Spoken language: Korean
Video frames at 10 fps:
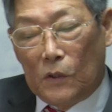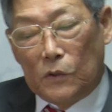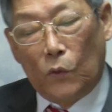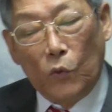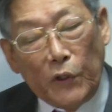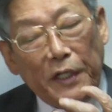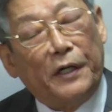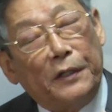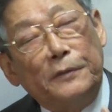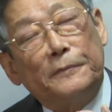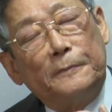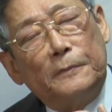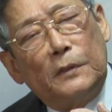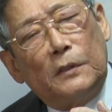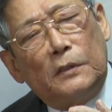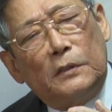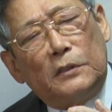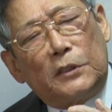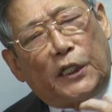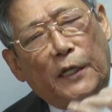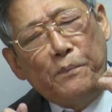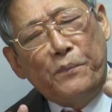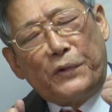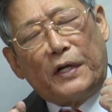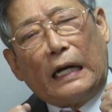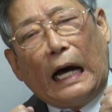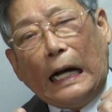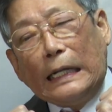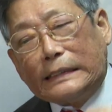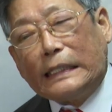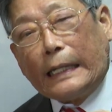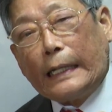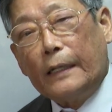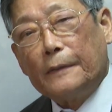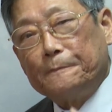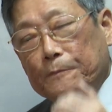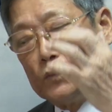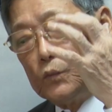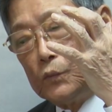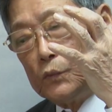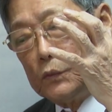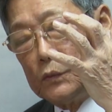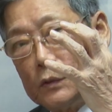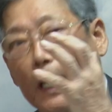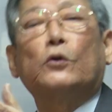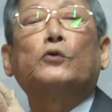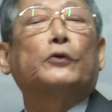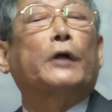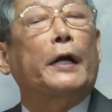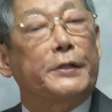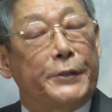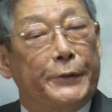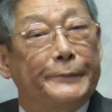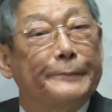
그래서 우리는 신분을 알 때 행동도 달라져요.